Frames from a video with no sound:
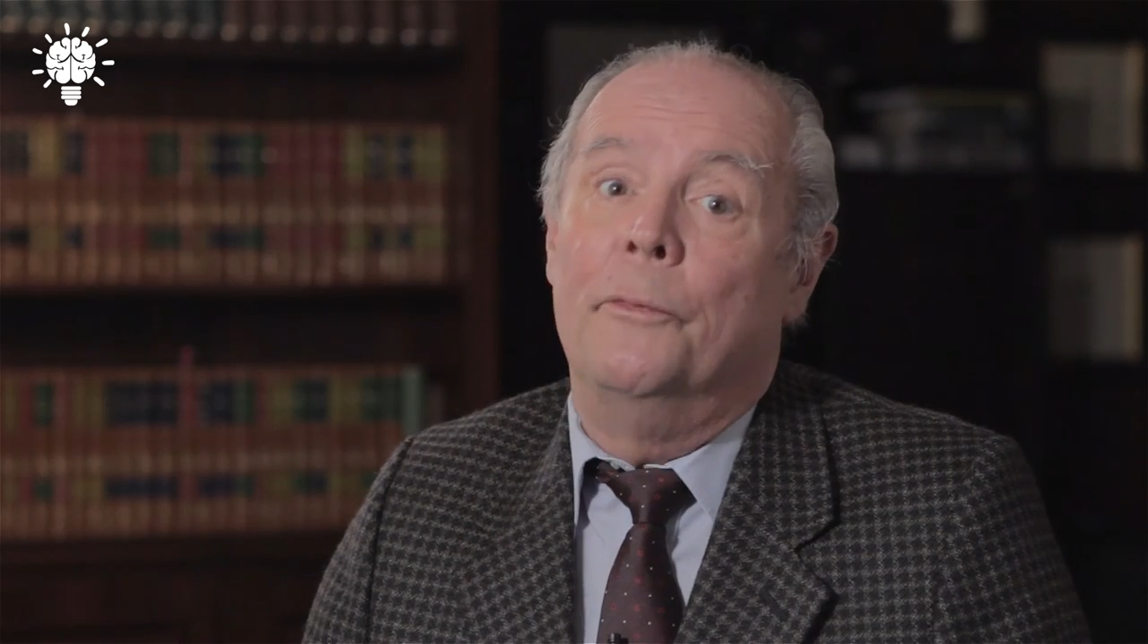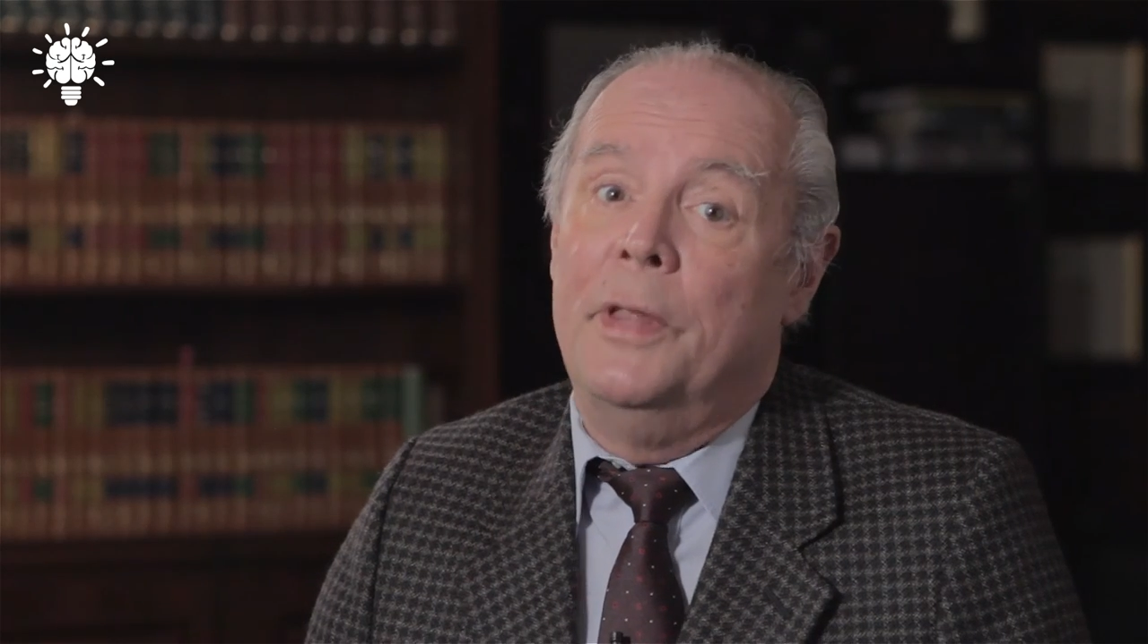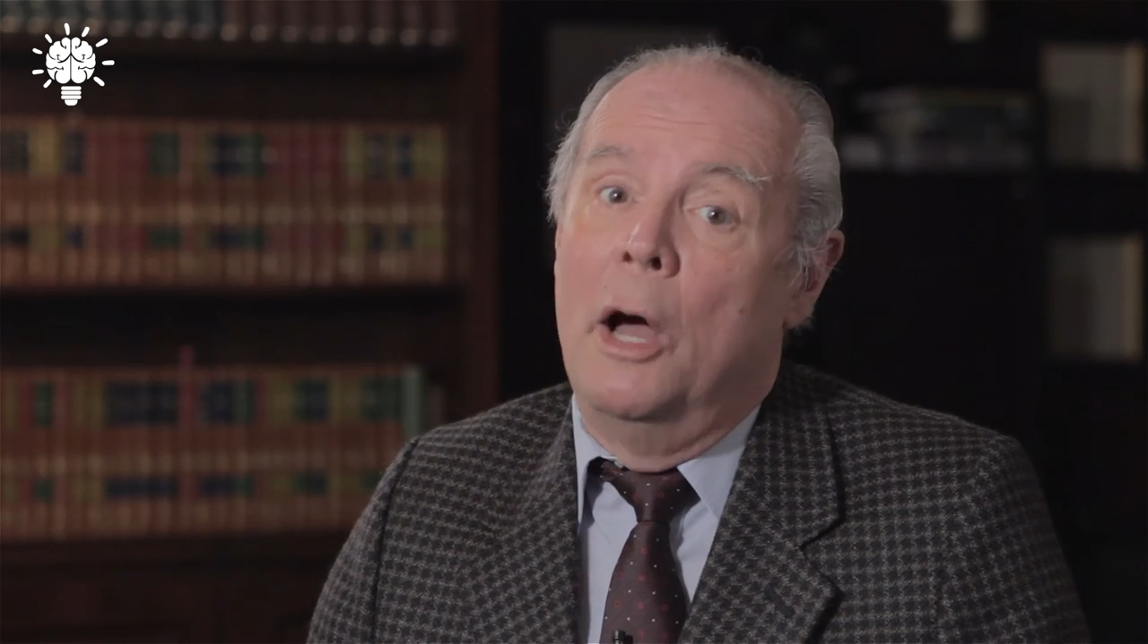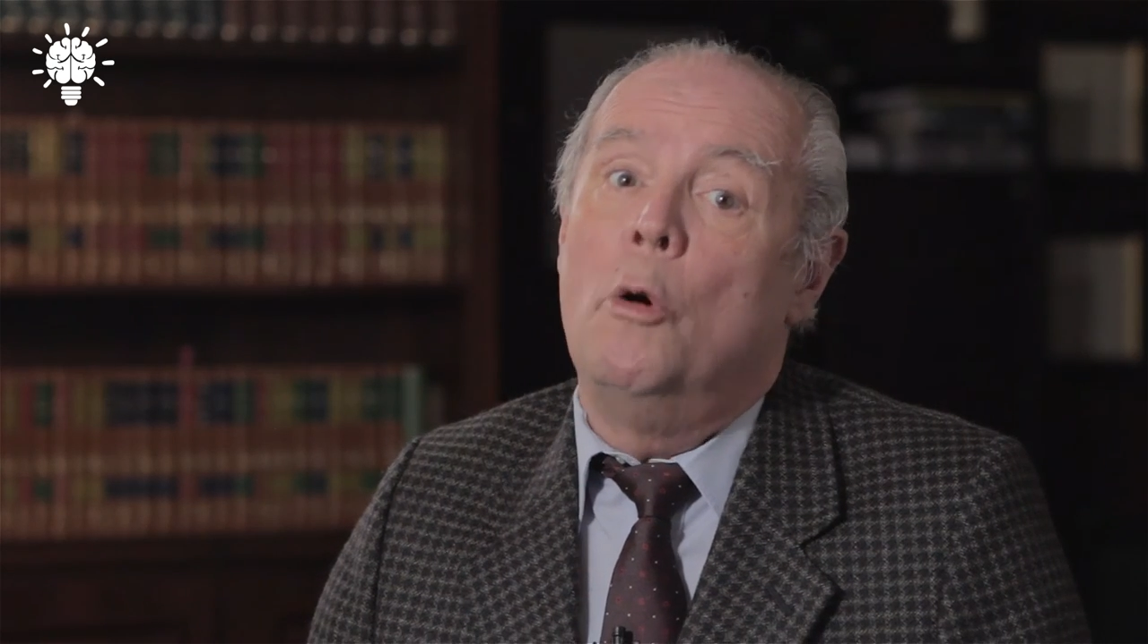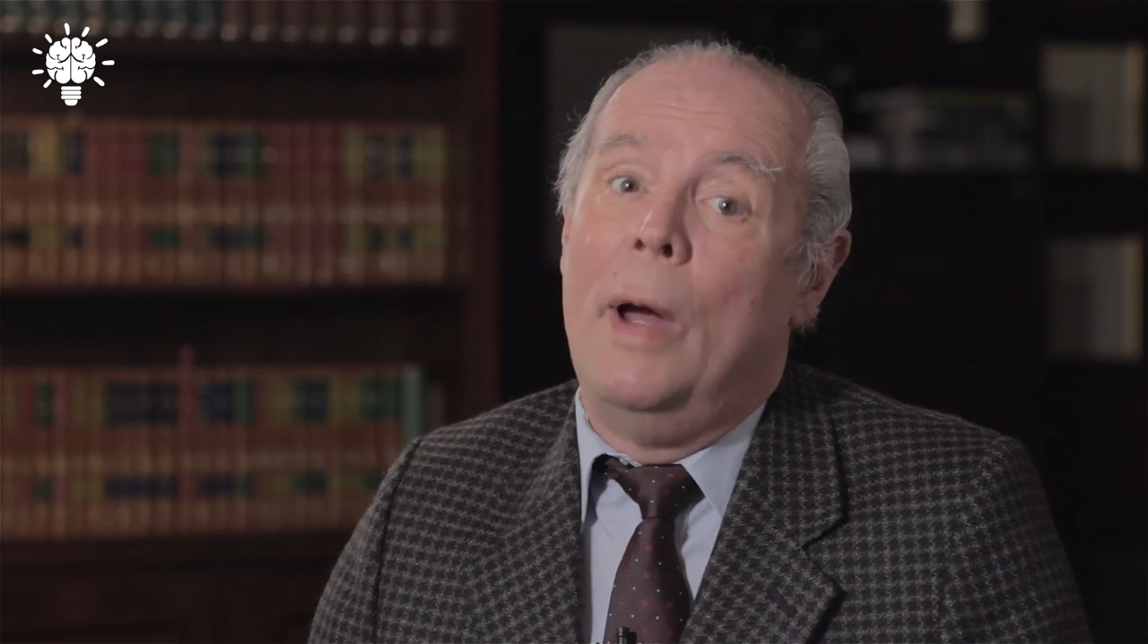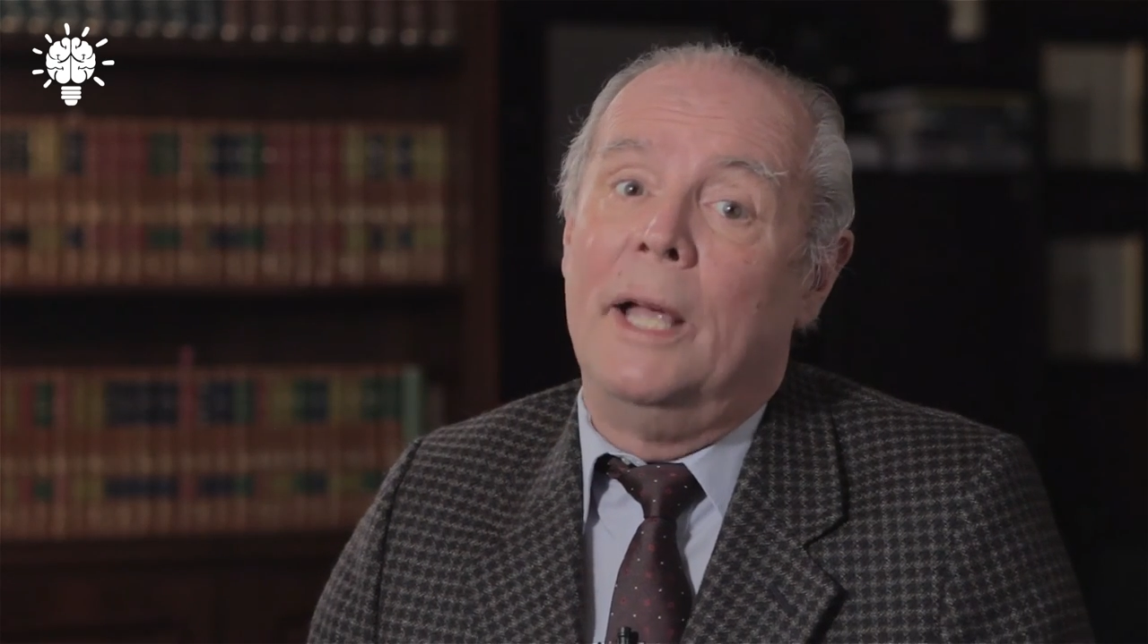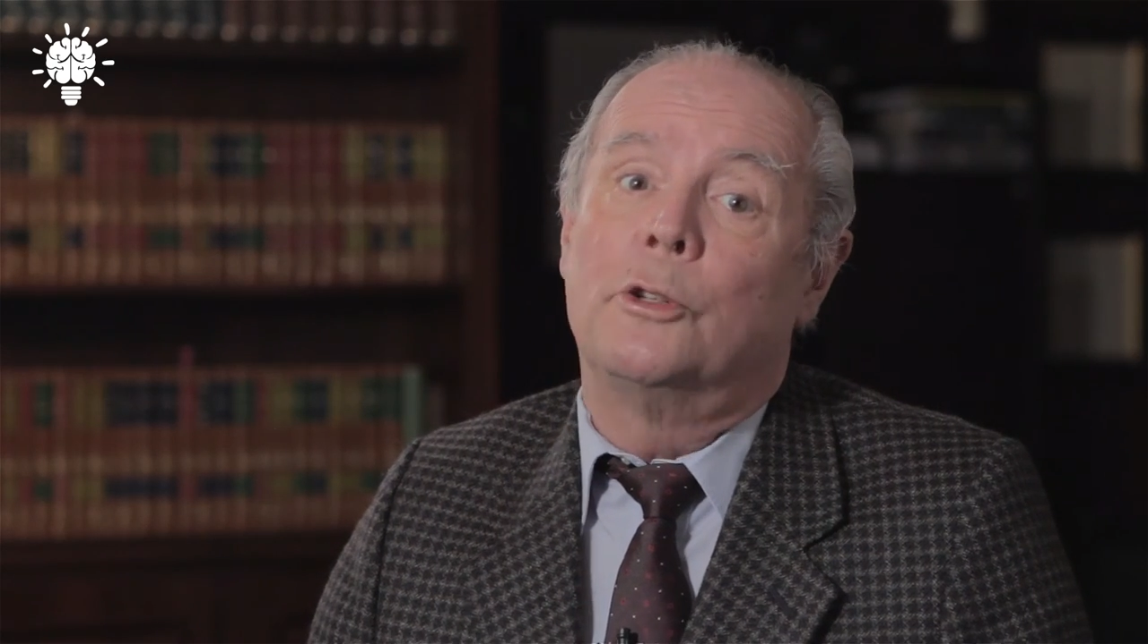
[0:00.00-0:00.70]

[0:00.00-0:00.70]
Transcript: não é